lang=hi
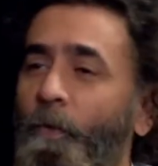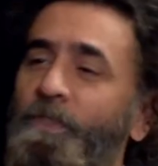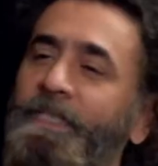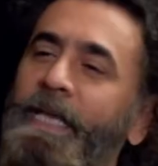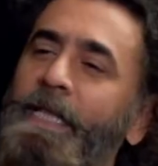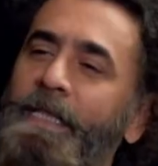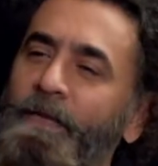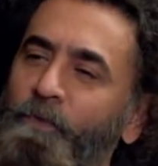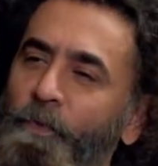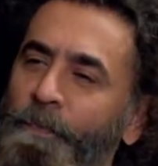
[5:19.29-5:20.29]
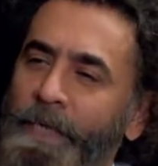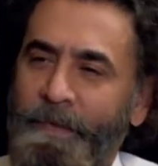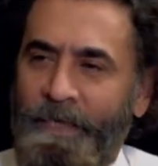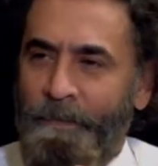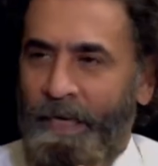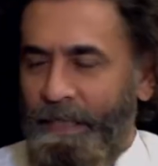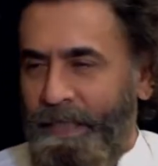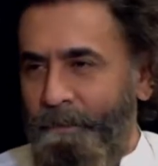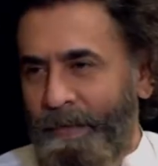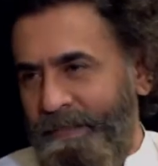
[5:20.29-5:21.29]
उसके अंदर वो बड़े कमाल
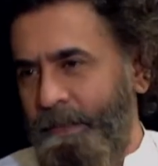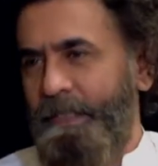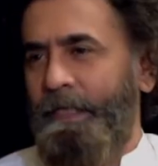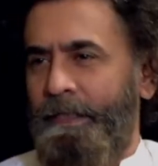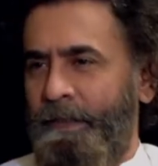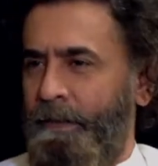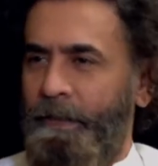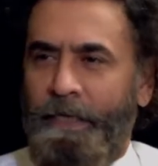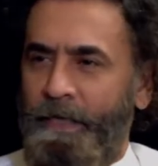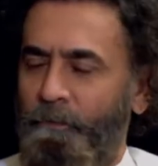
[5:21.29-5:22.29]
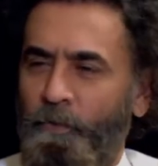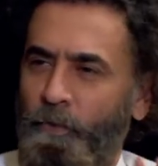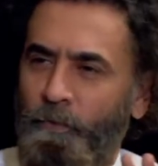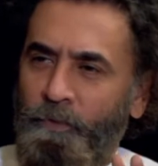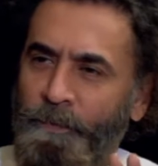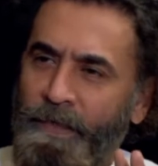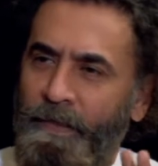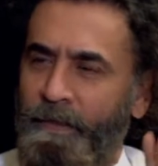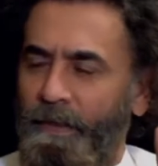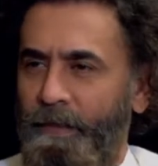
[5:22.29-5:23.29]
की मैसेजिंग करते थे यानी वो
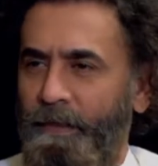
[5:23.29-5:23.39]
उसमें